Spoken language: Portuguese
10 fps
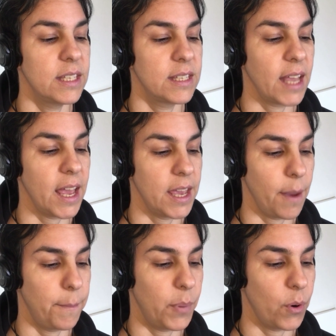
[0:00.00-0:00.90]
cerre a
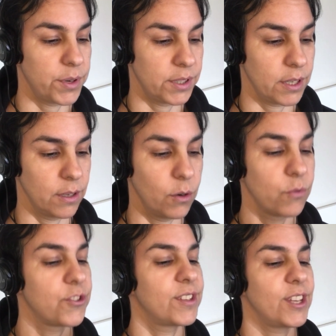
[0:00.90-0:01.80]
porta
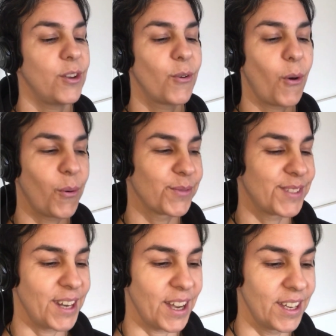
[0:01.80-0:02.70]
onde se
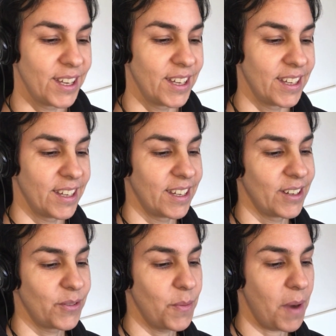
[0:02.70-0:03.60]
encontra
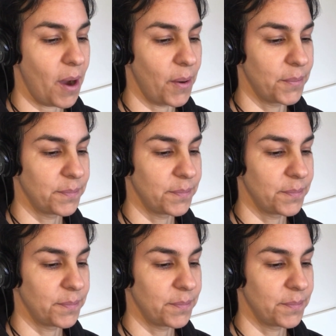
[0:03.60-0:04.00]
o mal.